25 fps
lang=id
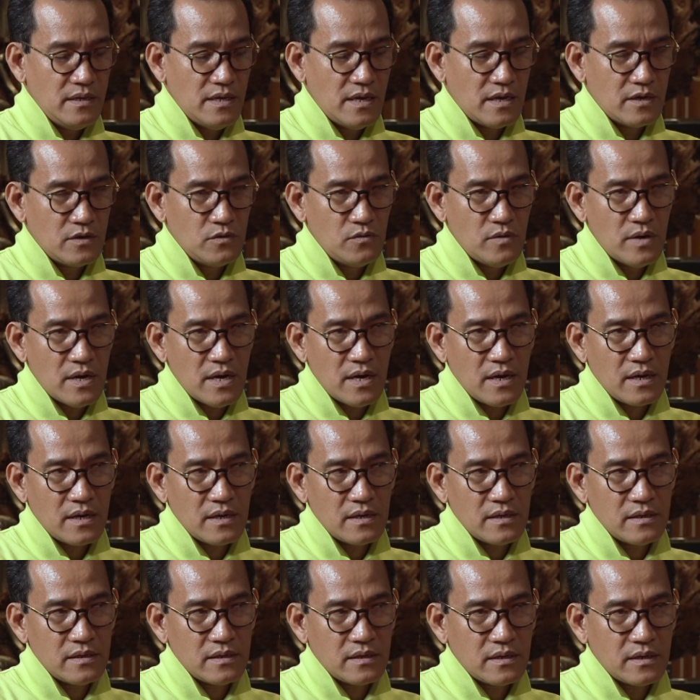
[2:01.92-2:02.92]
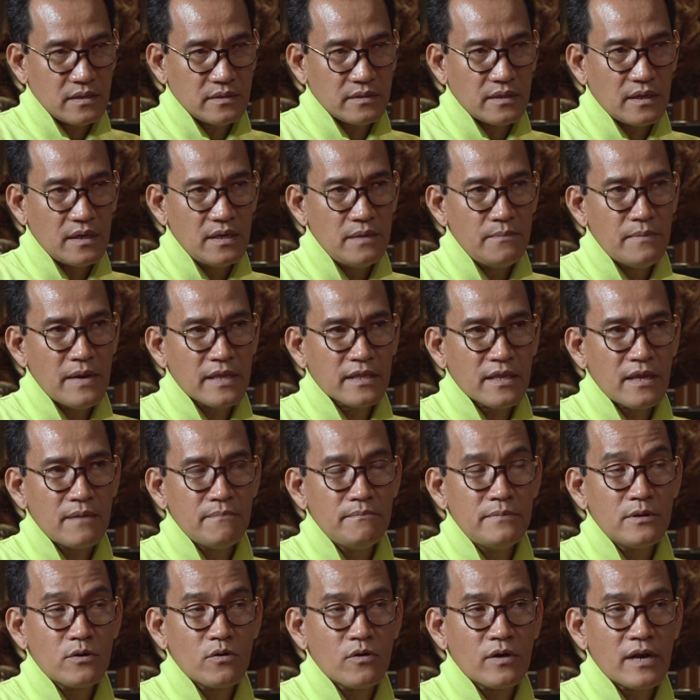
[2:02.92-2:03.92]
yang dua
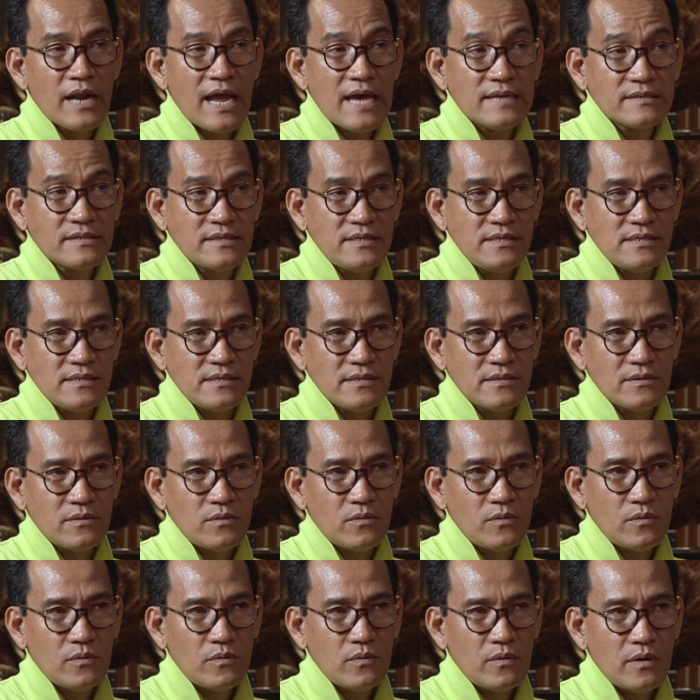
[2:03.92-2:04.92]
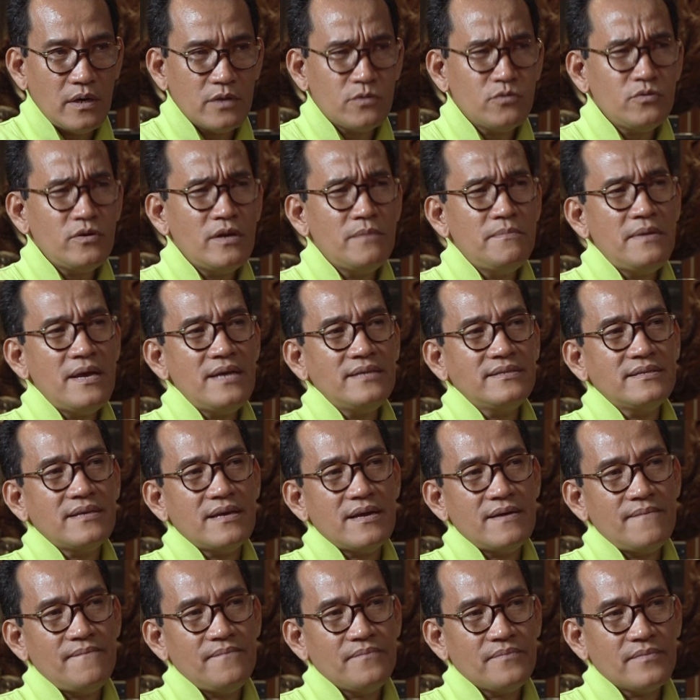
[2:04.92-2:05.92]
keterlibatan birokrasi itu udah biasa.
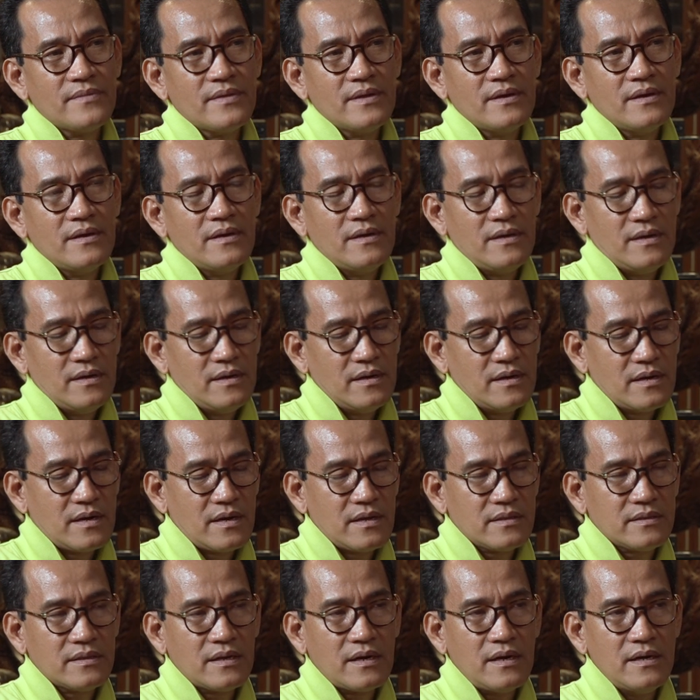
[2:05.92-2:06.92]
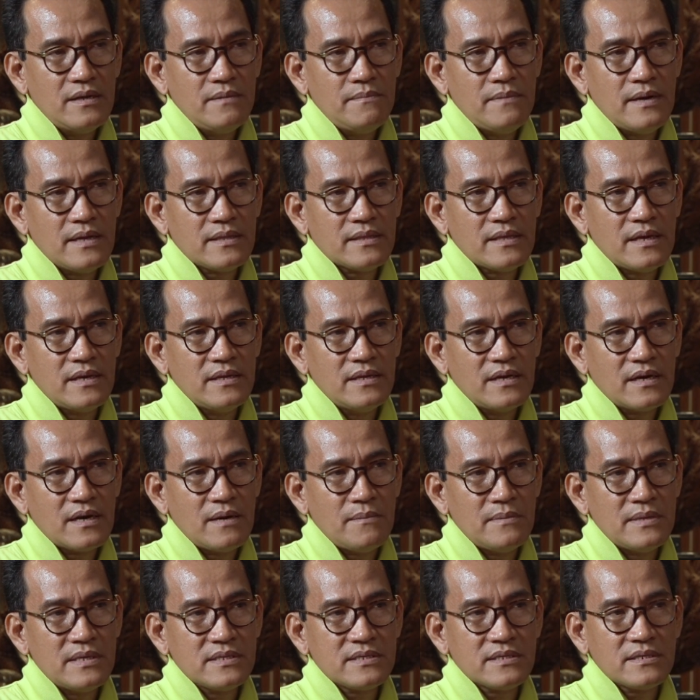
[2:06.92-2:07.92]
Yeah. Keterlibatan yang
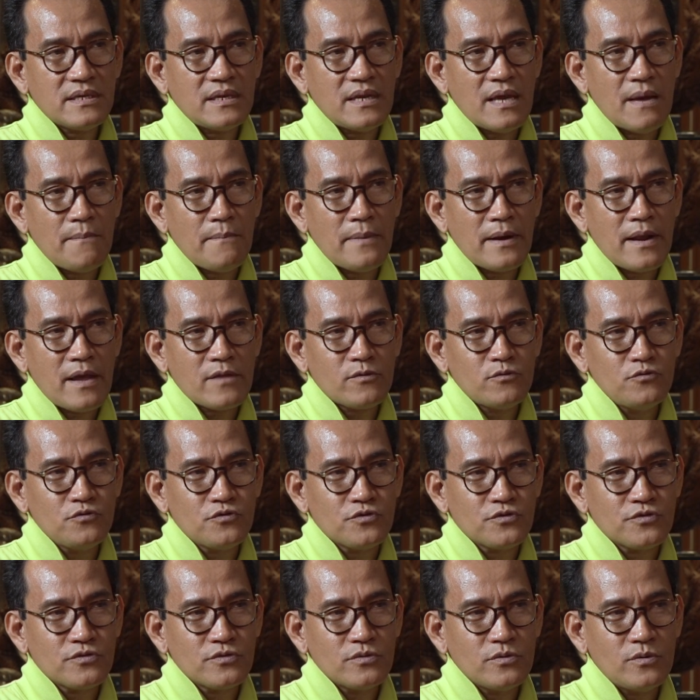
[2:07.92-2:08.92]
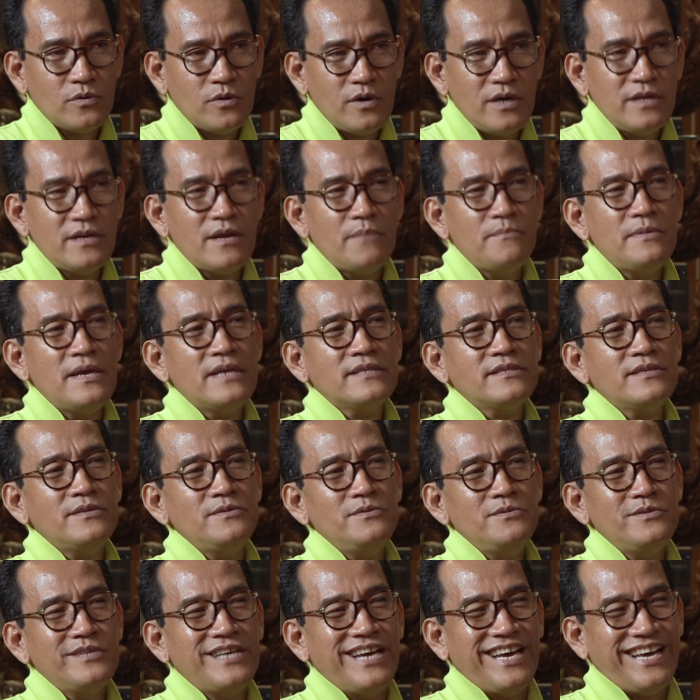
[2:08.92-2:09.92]
namanya state aparatus, oh, udah biasa
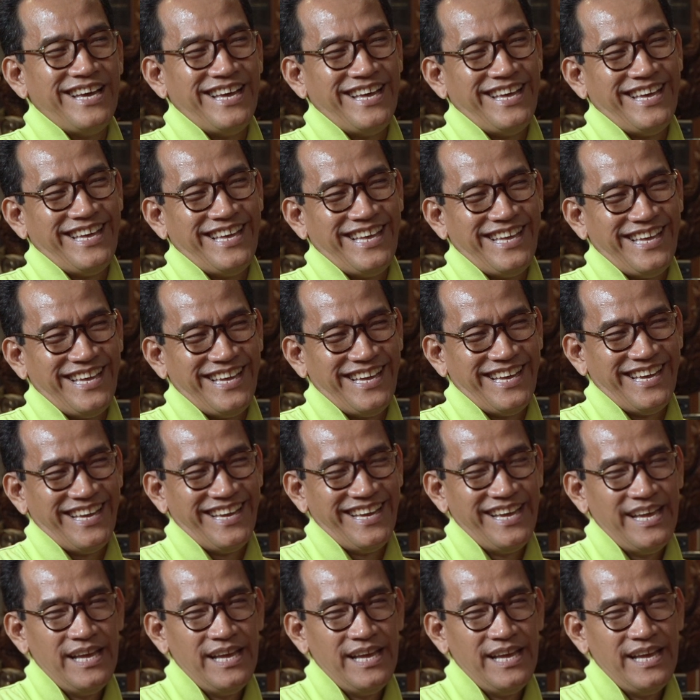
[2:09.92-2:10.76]
juga. Yeah, betul.